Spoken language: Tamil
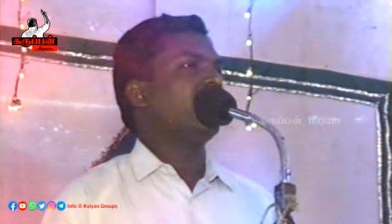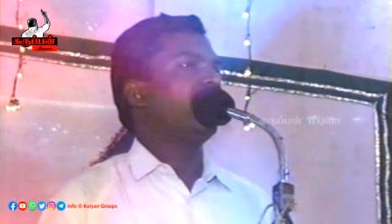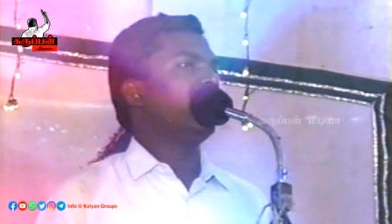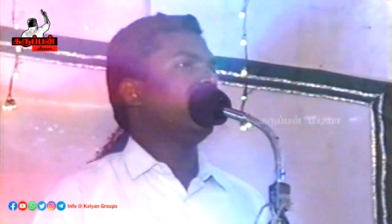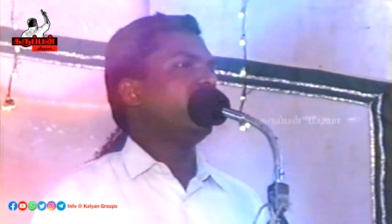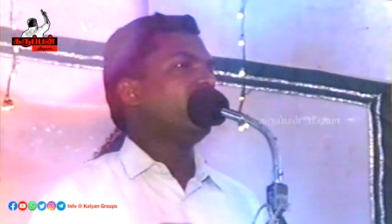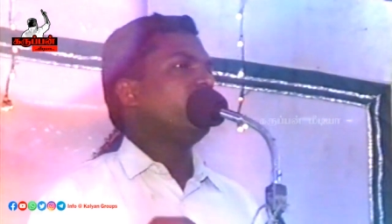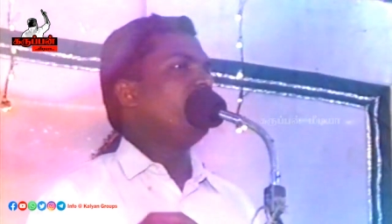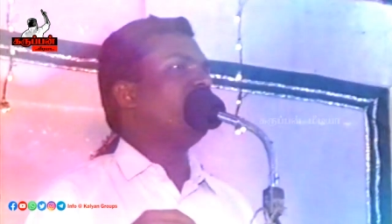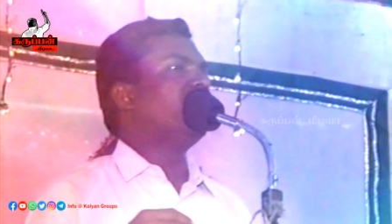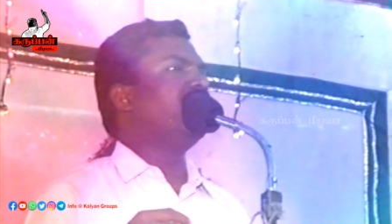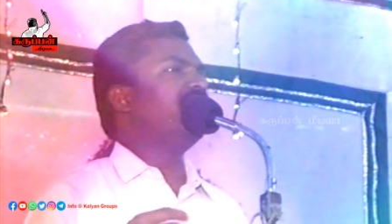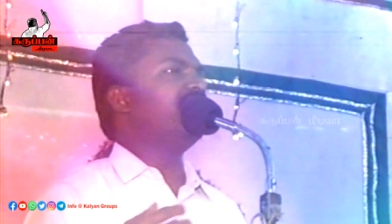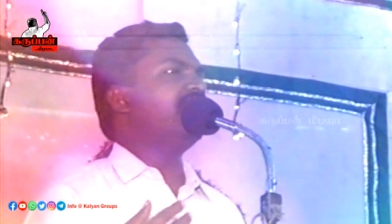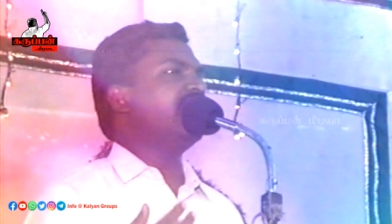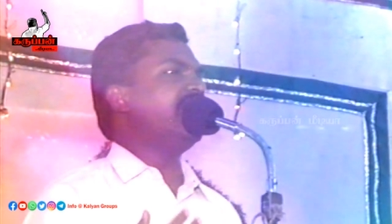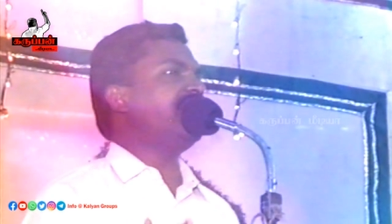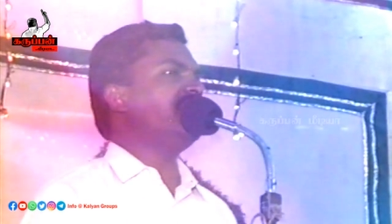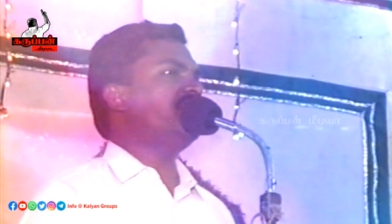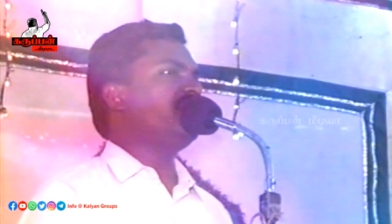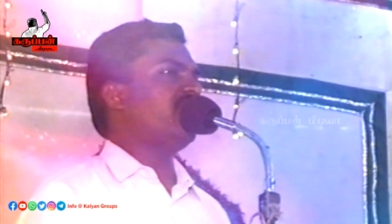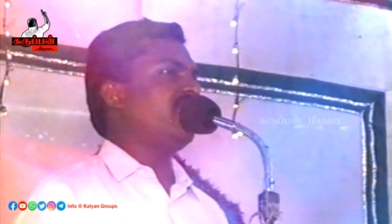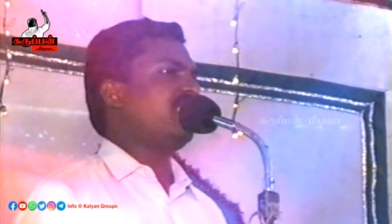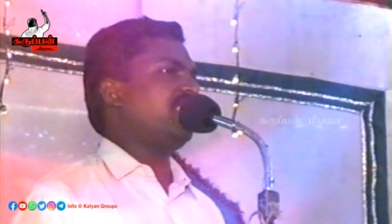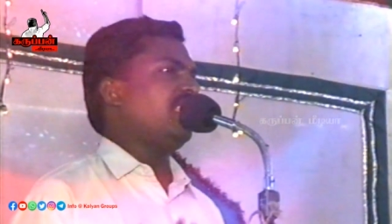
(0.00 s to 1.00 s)
விடுதலை
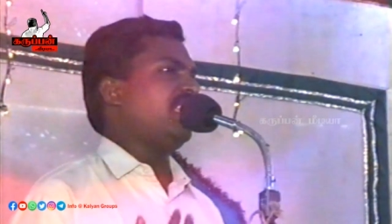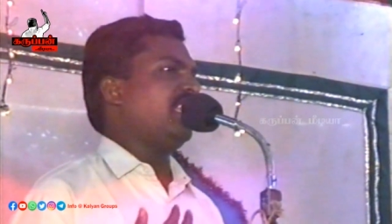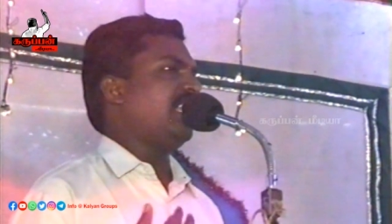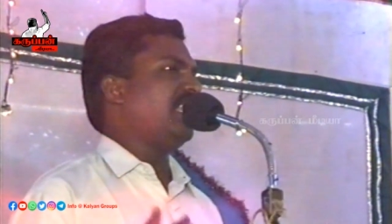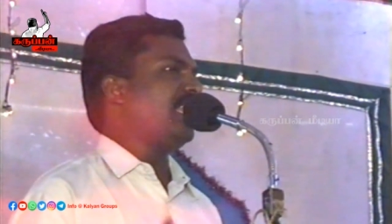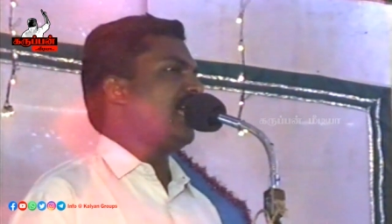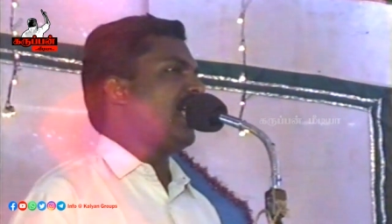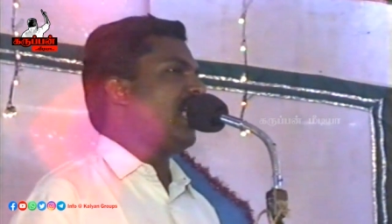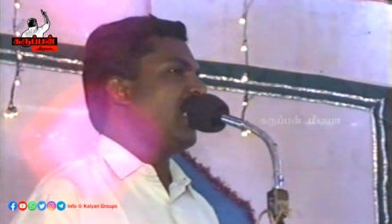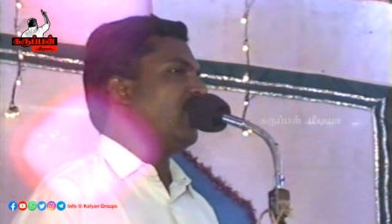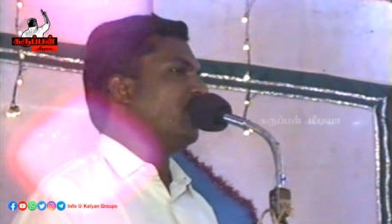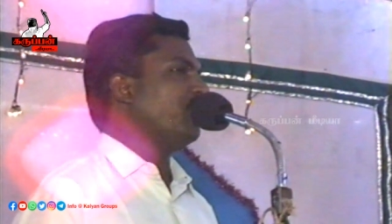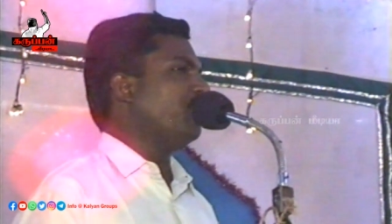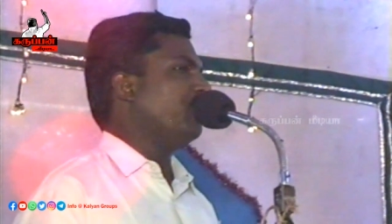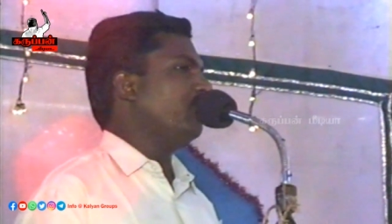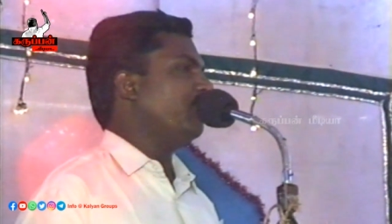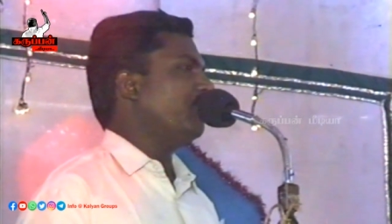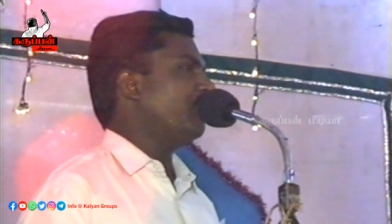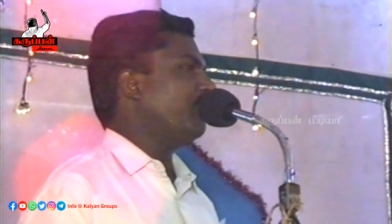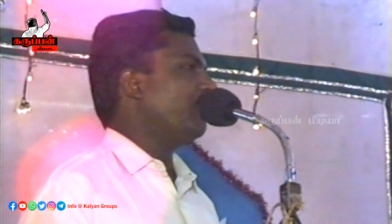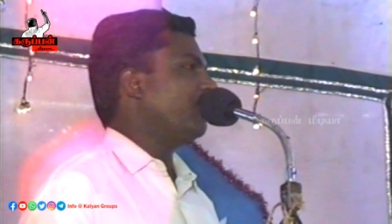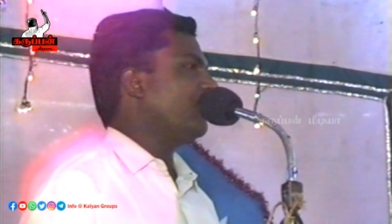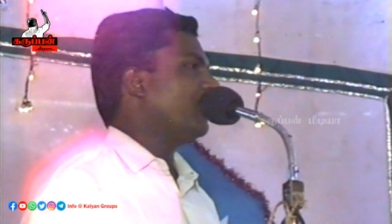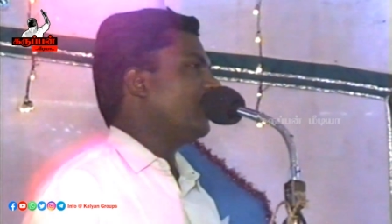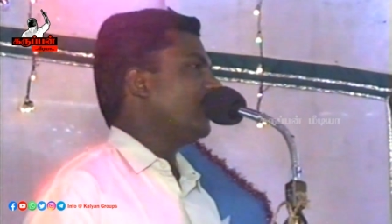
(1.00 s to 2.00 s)
சிறுத்தைகள் யாரும்
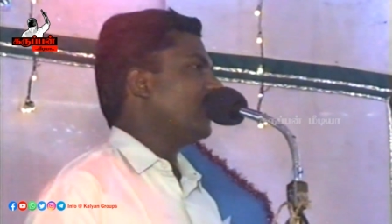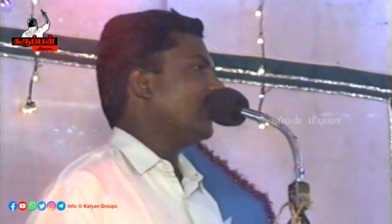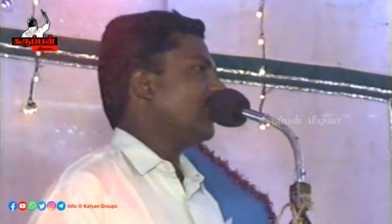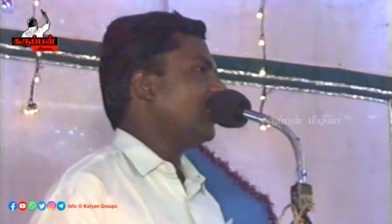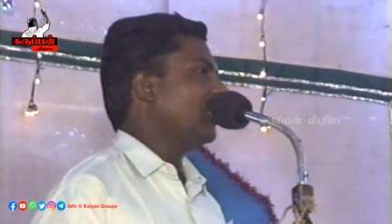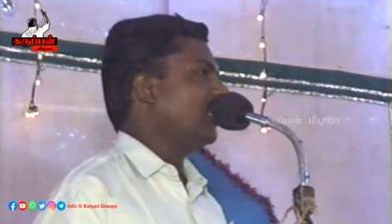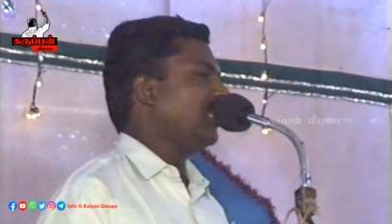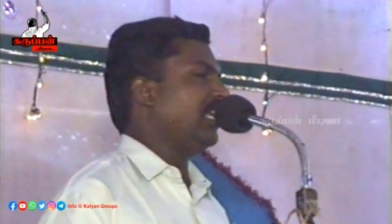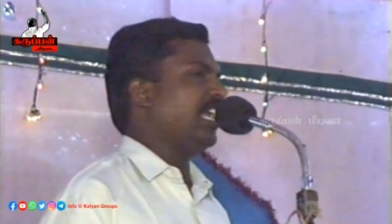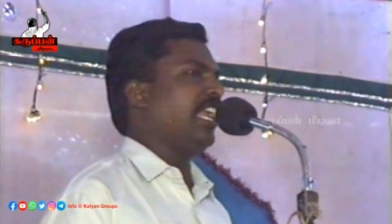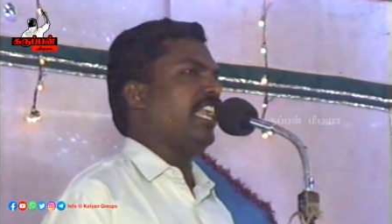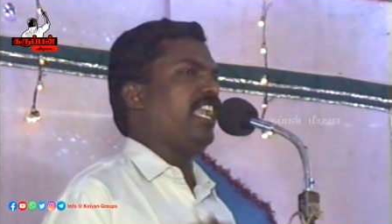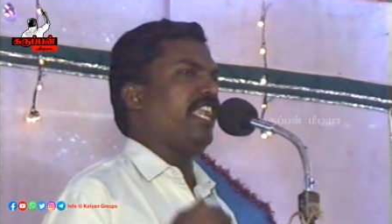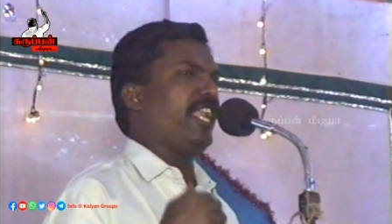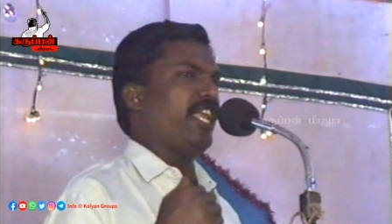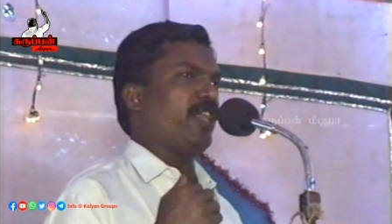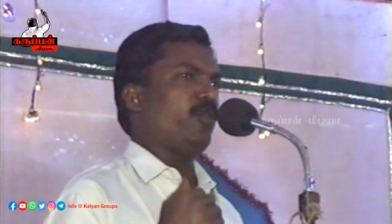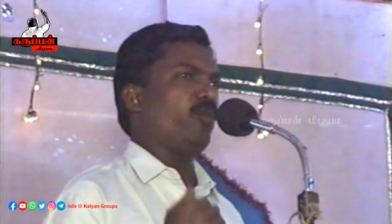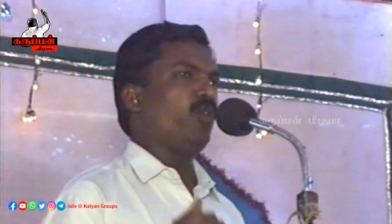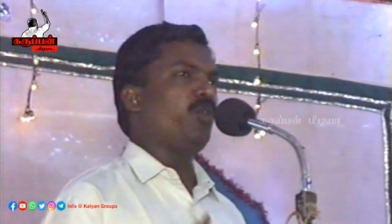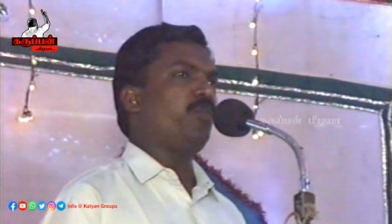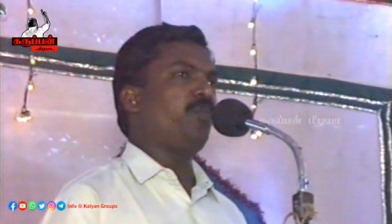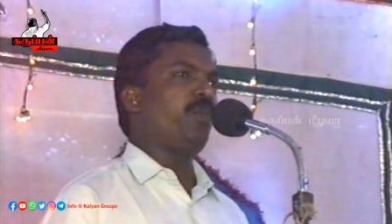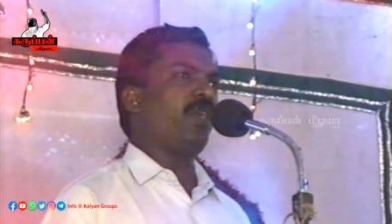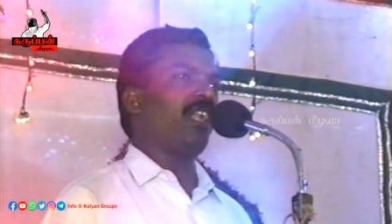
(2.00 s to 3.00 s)
என்னை
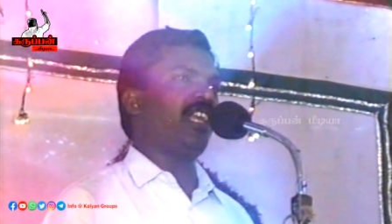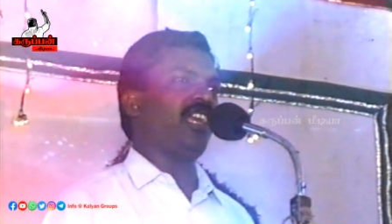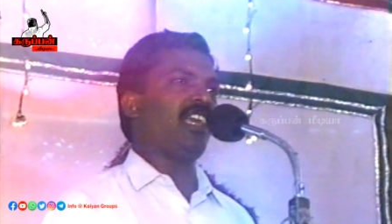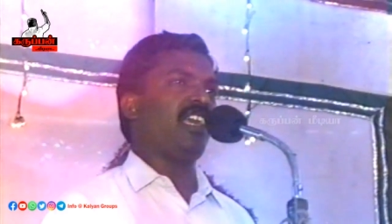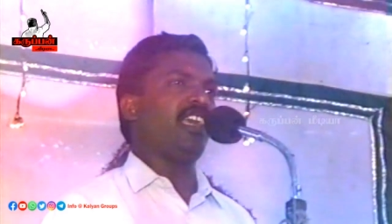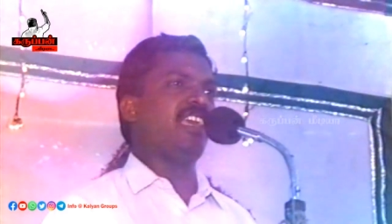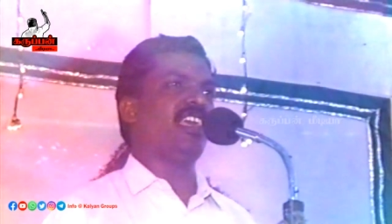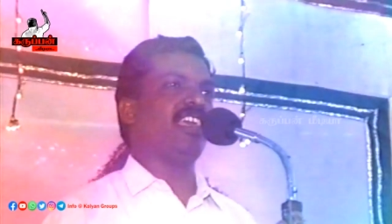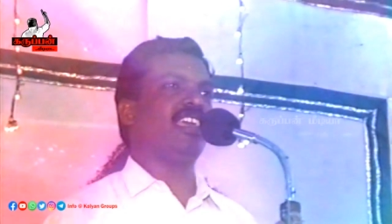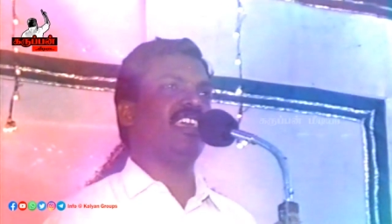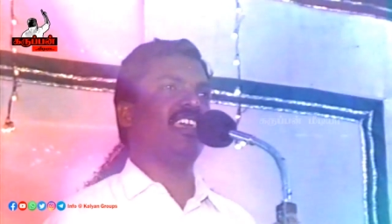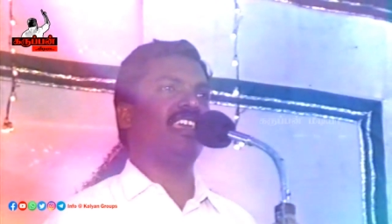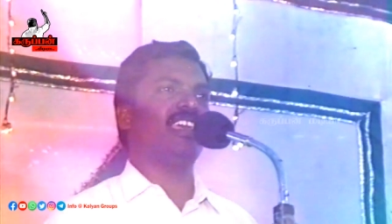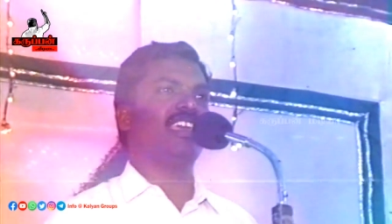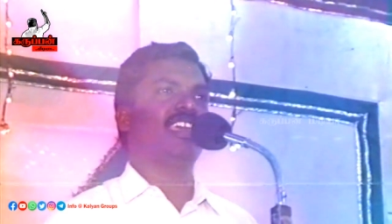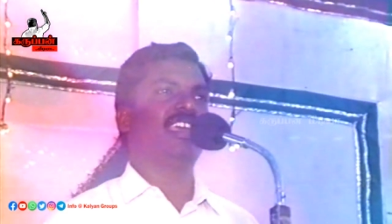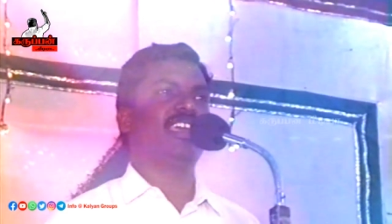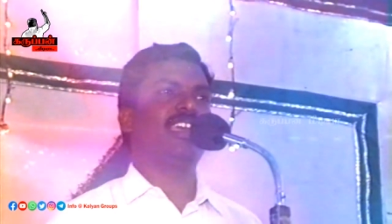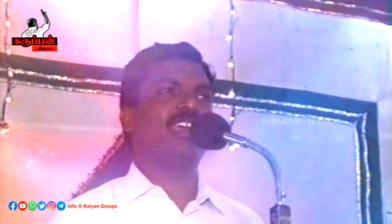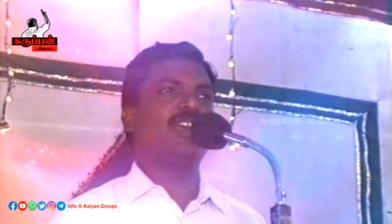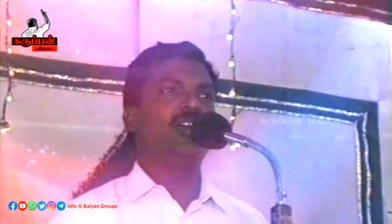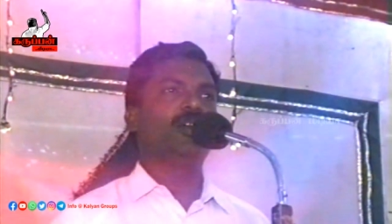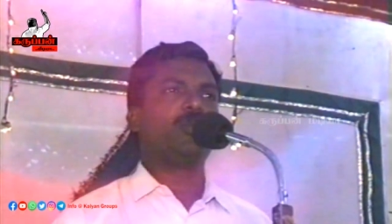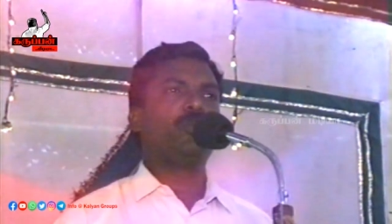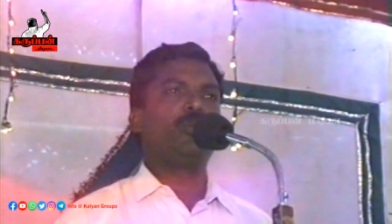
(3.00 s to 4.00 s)
உட்பட
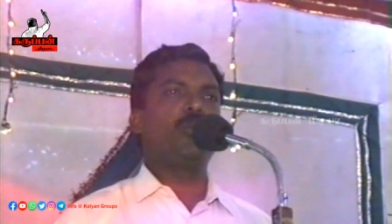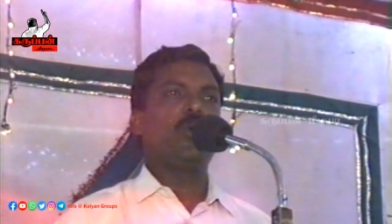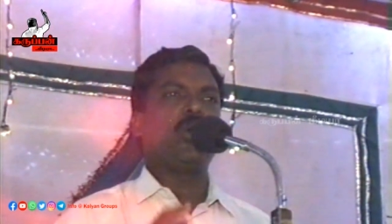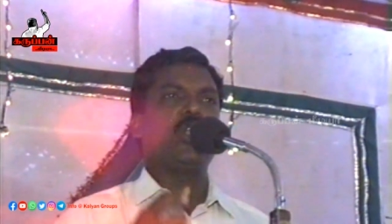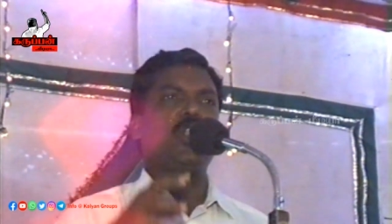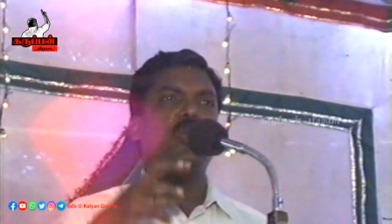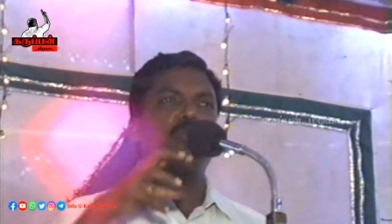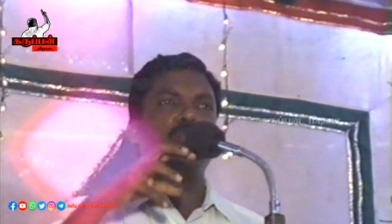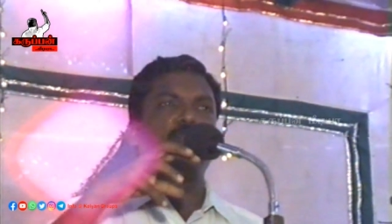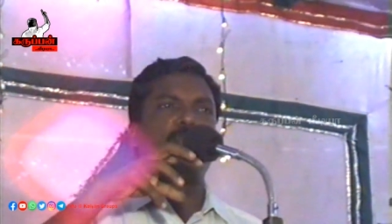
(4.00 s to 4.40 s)
பொறுப்பை